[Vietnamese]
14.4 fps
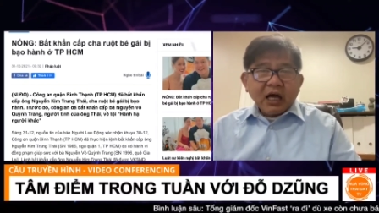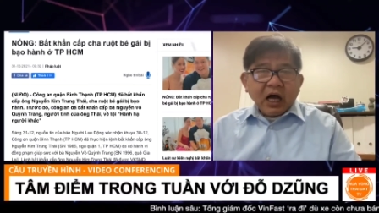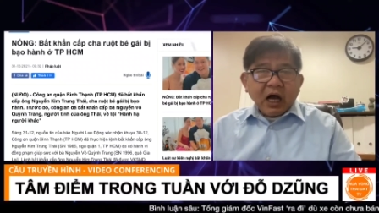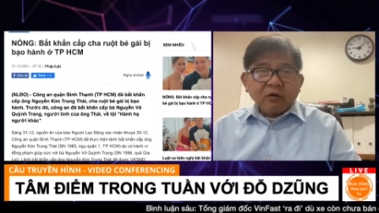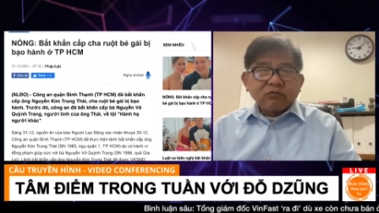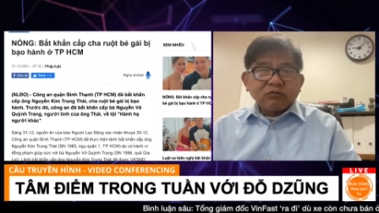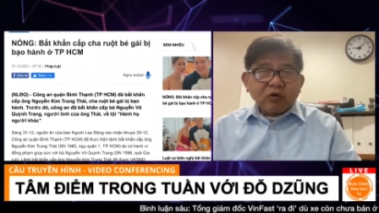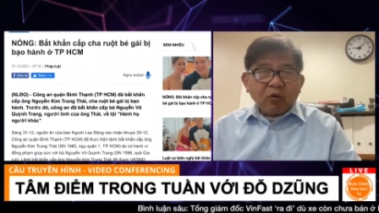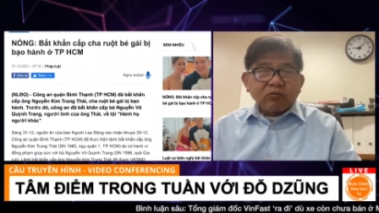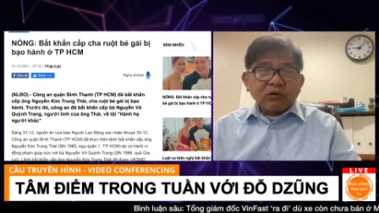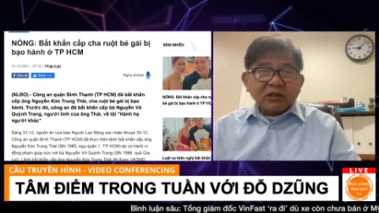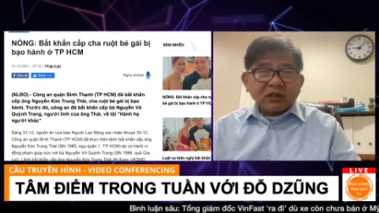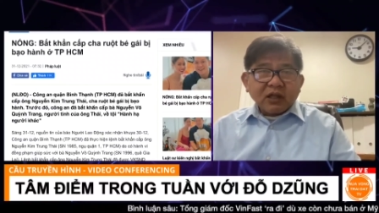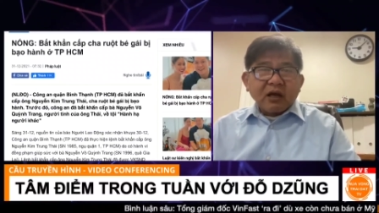uh, ông
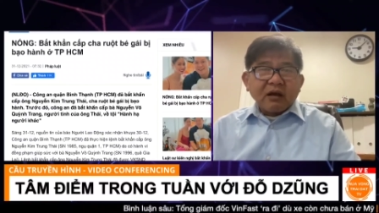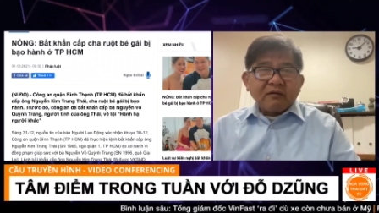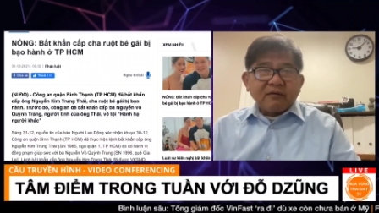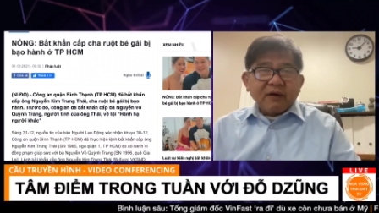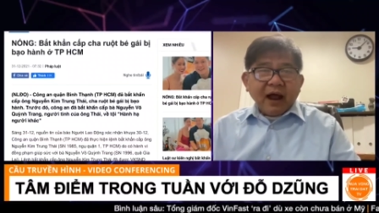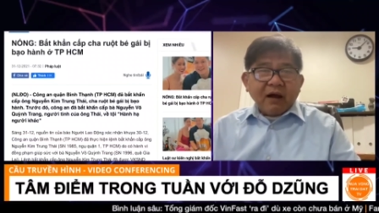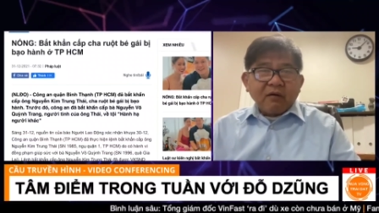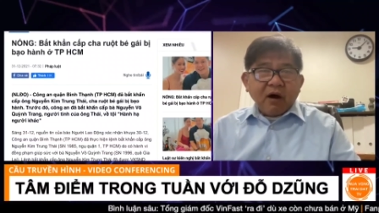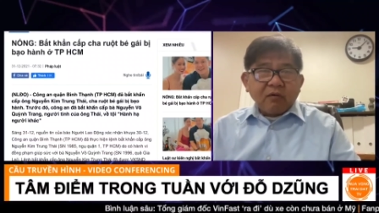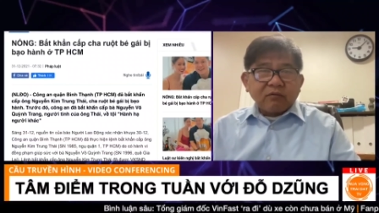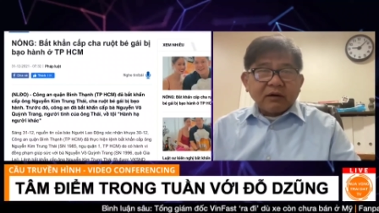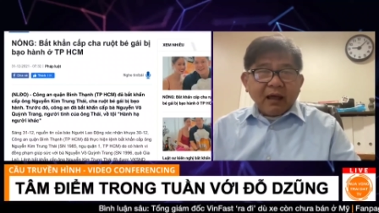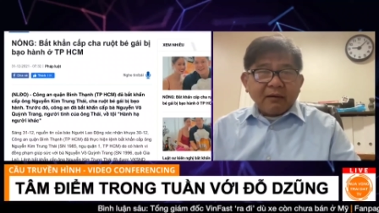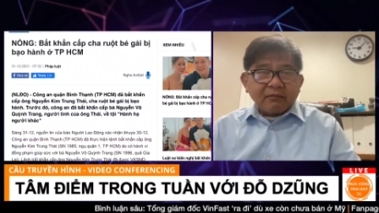cũng đã từng vào
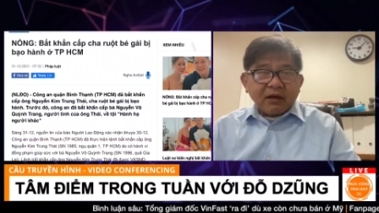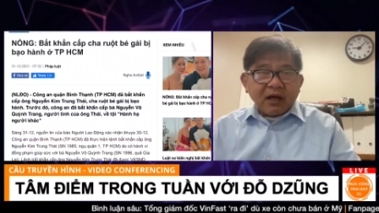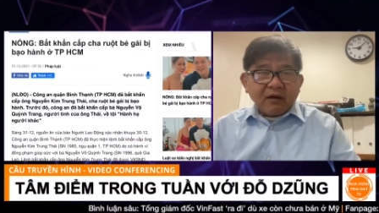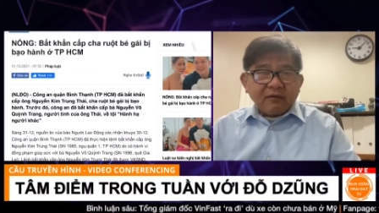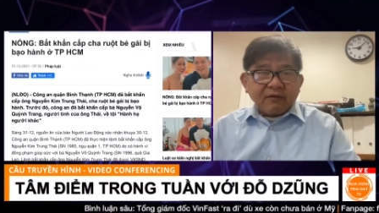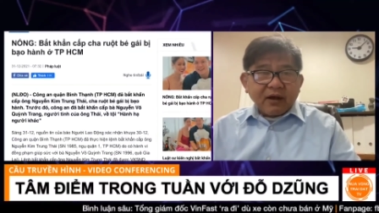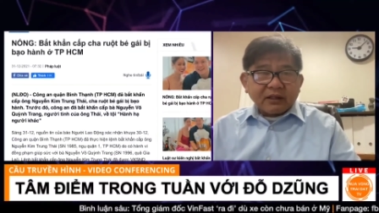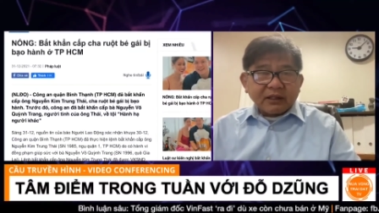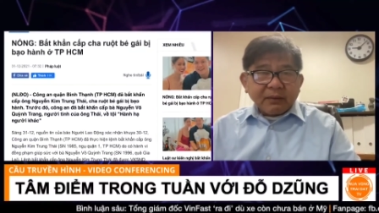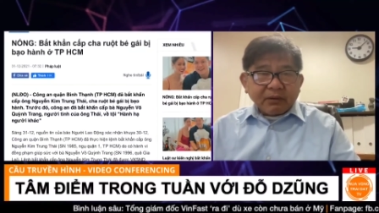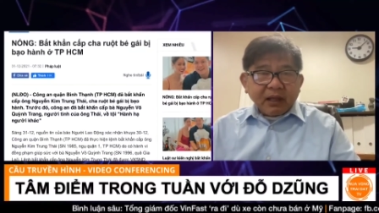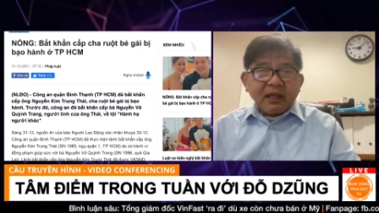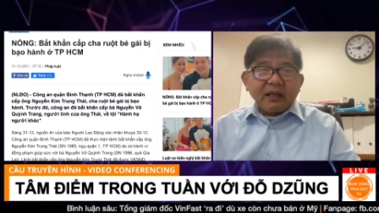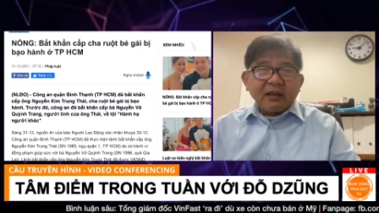ông làm uh, về
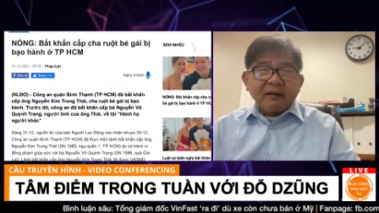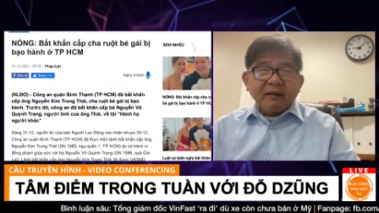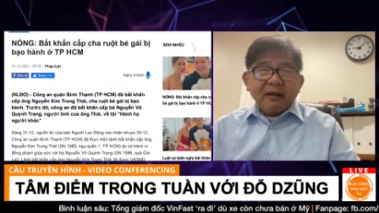tiếp thị